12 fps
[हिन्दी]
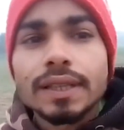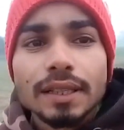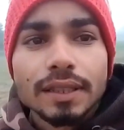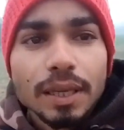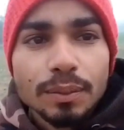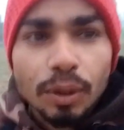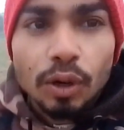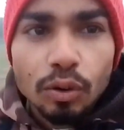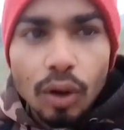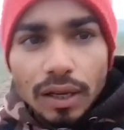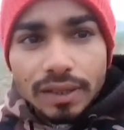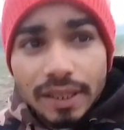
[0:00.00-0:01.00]
पा रहे हो आज का
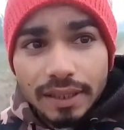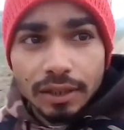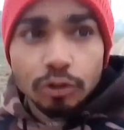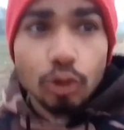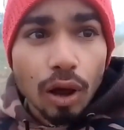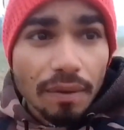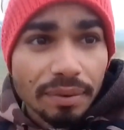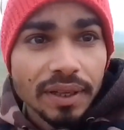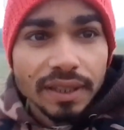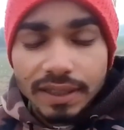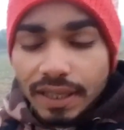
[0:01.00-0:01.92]
दिन तो काफ़ी अच्छा है